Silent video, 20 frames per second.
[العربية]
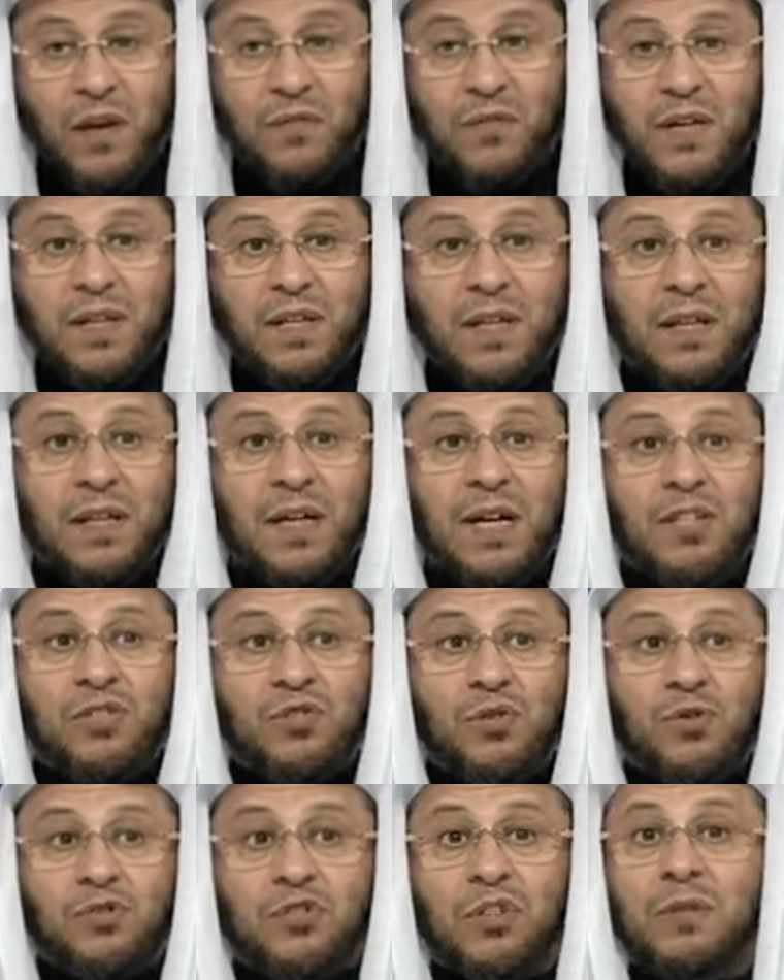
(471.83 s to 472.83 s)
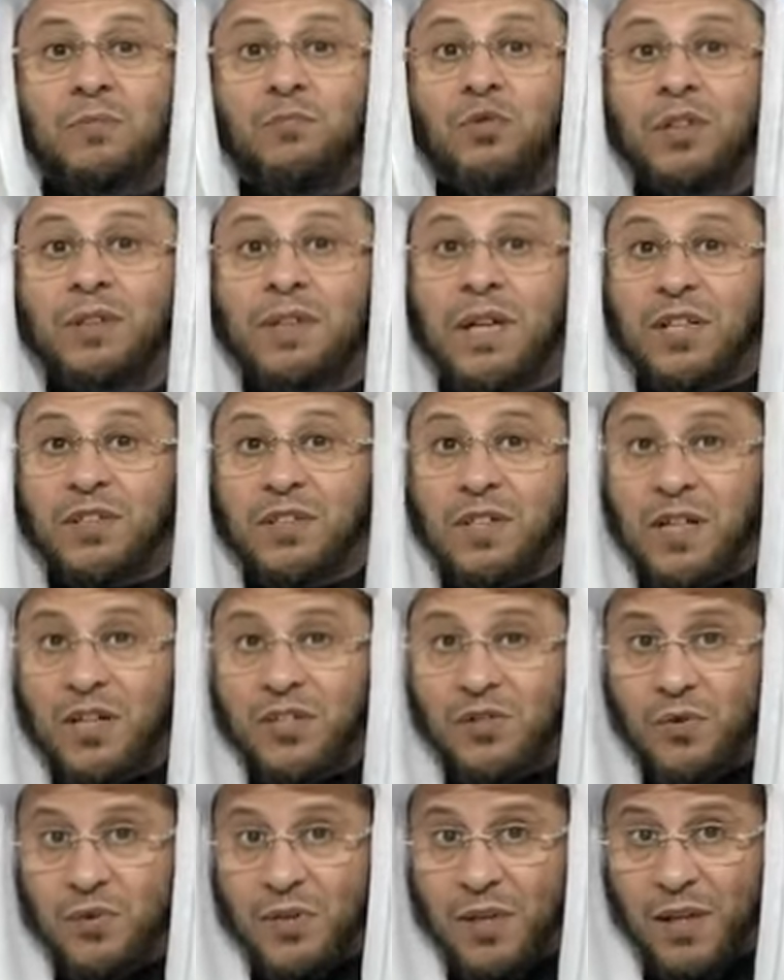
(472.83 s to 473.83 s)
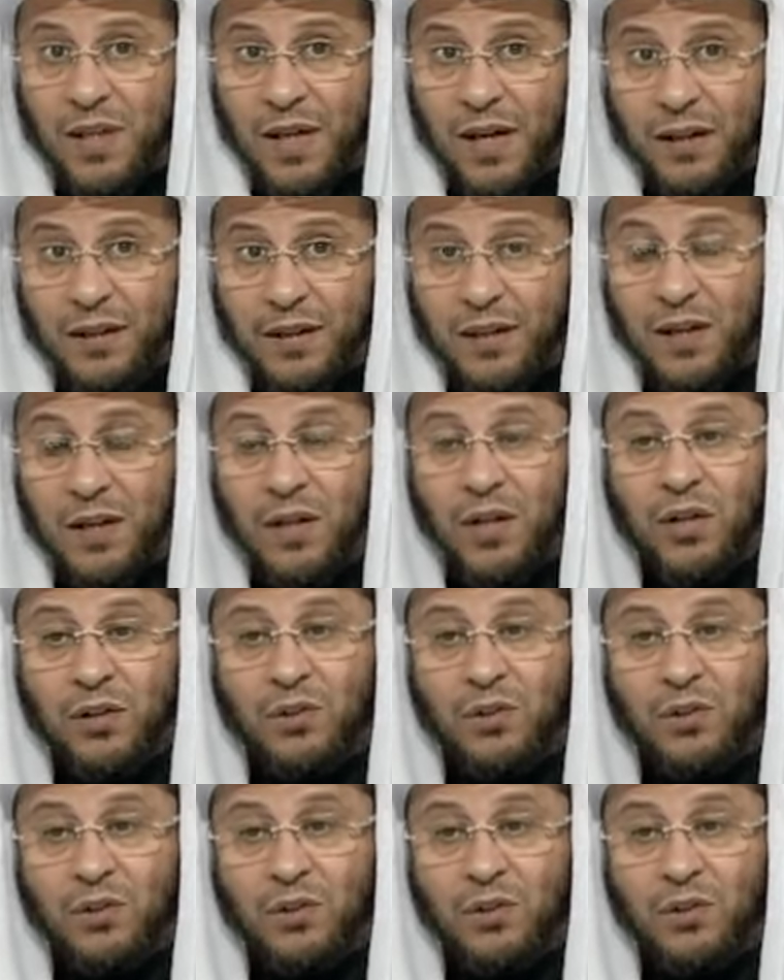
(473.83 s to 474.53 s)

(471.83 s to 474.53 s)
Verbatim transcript: فإذا كان زوجك محتاج إلى زوجة ثانية